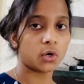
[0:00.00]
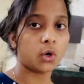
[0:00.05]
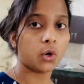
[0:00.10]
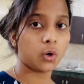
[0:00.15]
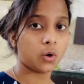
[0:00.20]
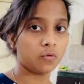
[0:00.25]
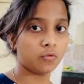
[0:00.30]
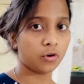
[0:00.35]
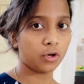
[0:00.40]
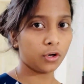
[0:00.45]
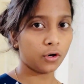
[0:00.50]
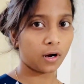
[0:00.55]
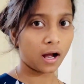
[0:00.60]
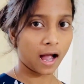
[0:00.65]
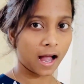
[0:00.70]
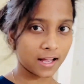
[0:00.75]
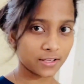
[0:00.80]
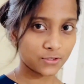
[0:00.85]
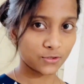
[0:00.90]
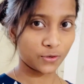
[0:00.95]
तो वो लोग
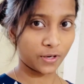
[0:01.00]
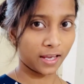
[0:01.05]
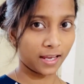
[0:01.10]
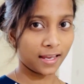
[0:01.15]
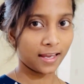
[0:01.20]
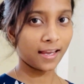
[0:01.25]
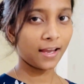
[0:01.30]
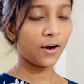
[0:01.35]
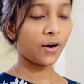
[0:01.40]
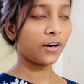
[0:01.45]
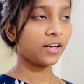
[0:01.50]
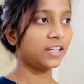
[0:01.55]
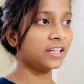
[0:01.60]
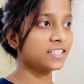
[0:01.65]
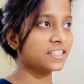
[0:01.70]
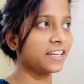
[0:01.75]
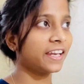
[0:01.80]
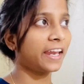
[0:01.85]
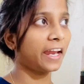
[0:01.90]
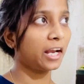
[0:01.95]
आ चुके हैं और
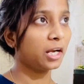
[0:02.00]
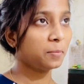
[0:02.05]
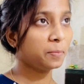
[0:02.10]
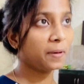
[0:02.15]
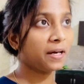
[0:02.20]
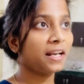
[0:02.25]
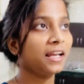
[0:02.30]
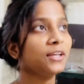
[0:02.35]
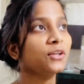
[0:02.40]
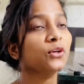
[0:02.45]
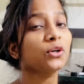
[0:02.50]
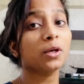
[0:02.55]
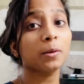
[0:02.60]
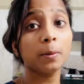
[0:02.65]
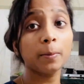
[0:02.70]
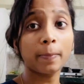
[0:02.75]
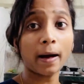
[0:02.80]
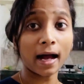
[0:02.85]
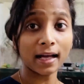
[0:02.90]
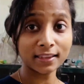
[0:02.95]
नीचे गेट पर है क्योंकि
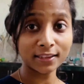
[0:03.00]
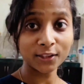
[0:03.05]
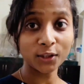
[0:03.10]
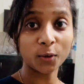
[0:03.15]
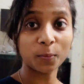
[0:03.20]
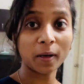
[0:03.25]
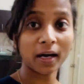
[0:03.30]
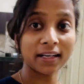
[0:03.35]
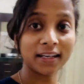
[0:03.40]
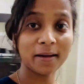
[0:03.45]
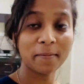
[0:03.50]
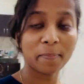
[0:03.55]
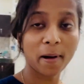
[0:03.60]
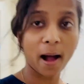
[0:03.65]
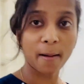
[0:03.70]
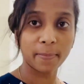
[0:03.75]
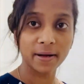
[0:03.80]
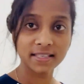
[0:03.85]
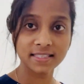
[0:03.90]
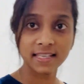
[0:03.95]
अभी बात नहीं हो पा रही है
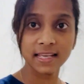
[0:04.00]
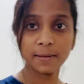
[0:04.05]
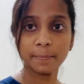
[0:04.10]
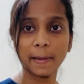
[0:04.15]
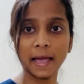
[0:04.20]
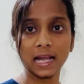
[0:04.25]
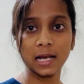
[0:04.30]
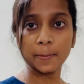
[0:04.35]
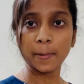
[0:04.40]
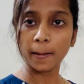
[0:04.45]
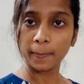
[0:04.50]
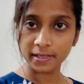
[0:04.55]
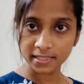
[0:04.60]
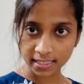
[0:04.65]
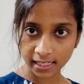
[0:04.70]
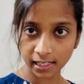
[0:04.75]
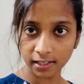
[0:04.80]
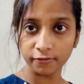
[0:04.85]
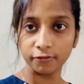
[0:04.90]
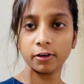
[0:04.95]
पापा से पहले पापा
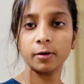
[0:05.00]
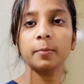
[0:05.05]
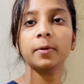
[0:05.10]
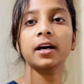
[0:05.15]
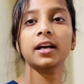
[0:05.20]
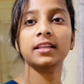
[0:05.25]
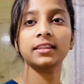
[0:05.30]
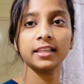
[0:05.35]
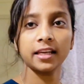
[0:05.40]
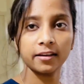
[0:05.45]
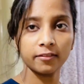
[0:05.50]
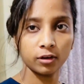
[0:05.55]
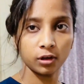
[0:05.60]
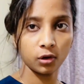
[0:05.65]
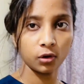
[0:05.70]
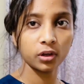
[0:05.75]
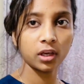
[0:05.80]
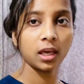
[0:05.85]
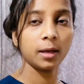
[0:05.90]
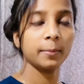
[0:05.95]
से कंफर्म करते हैं वो
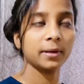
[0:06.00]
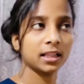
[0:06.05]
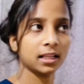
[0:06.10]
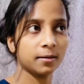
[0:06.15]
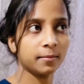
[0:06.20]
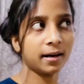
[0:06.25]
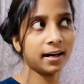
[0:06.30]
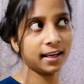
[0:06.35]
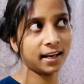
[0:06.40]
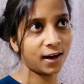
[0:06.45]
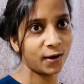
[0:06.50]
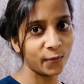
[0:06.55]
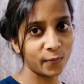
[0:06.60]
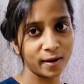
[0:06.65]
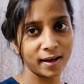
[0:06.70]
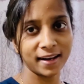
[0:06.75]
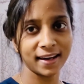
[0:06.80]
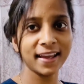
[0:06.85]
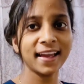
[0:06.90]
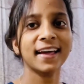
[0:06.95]
लोग की मतलब अलाउ
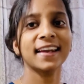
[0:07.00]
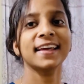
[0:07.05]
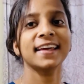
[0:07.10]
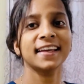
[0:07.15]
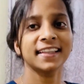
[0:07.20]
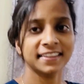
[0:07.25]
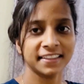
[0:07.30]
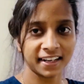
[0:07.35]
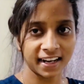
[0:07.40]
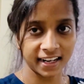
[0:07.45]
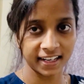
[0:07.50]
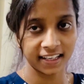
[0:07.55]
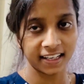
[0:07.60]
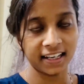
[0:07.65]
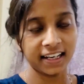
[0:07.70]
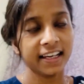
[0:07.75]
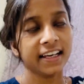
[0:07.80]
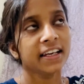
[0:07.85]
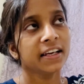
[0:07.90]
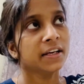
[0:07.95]
करें या नहीं अंदर आने
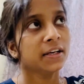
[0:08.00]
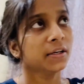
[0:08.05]
के लिए